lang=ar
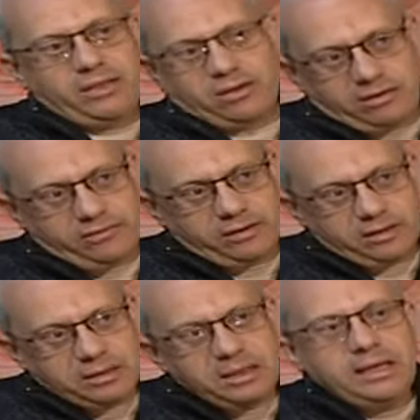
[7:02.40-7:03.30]
ثقافه
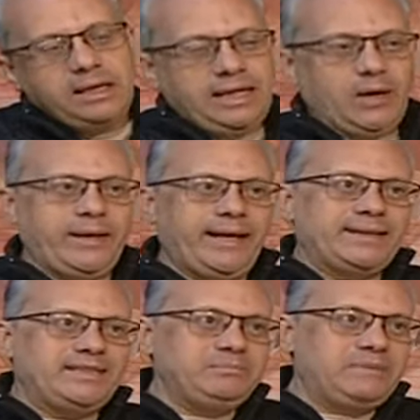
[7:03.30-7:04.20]
لو انا
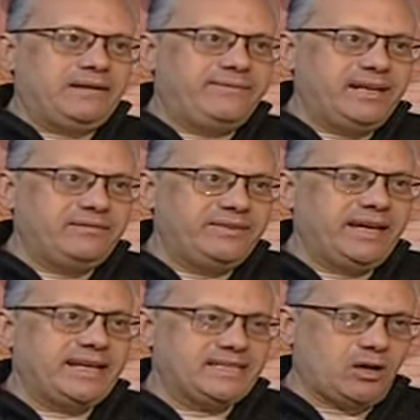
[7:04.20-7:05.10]
قدمت افلام
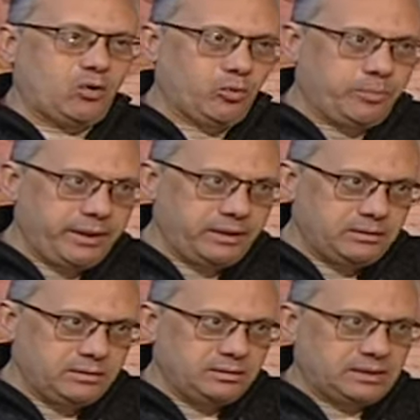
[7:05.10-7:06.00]
فيها نزعه اوروبيه
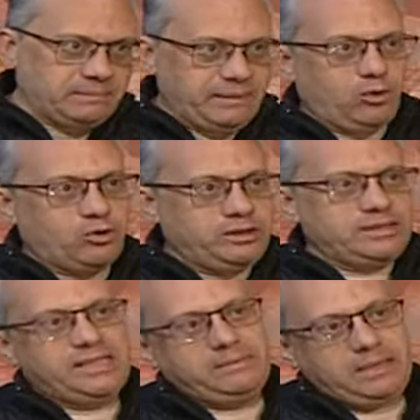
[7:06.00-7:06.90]
طب ما اوريدي
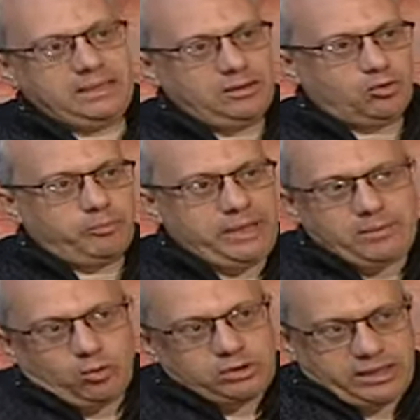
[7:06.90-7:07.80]
السينما الاوروبيه
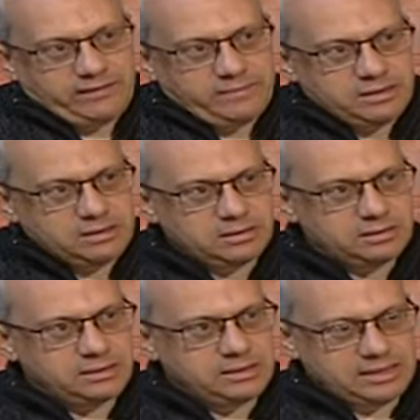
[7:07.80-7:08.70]
موجوده هنا في مصر
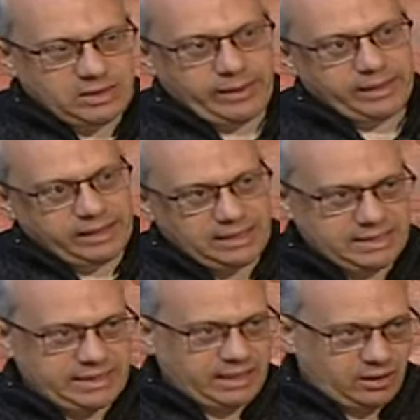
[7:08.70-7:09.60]
سواء
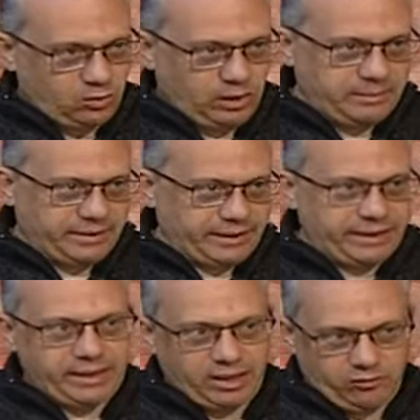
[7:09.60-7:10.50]
انجليزيه او
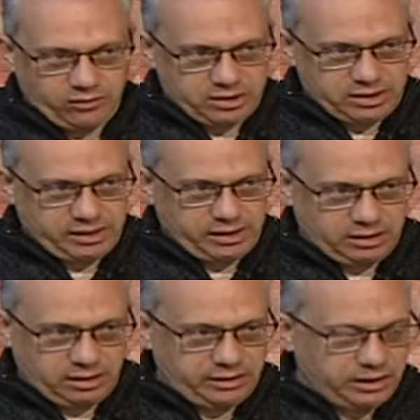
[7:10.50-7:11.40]
امريكيه او فرنسيه
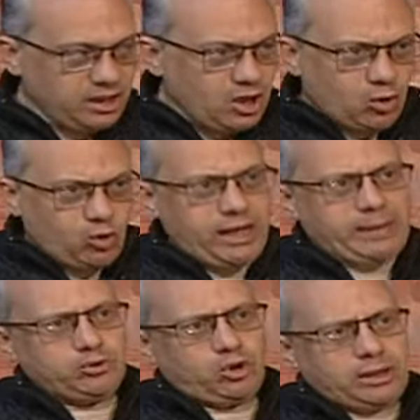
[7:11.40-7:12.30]
ايطاليه
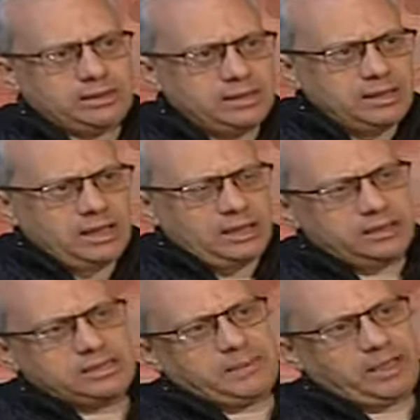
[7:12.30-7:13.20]
كلها بتعرض
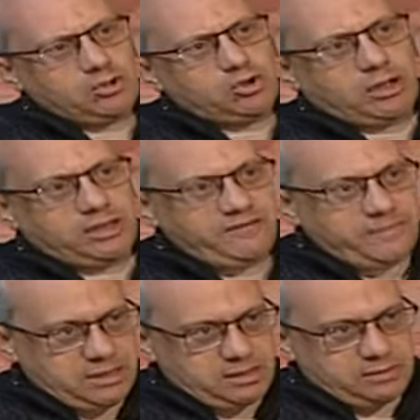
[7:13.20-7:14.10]
للطبقه الارستقراطيه
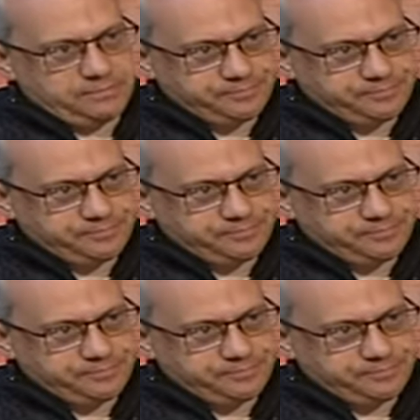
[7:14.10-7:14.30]
في مصر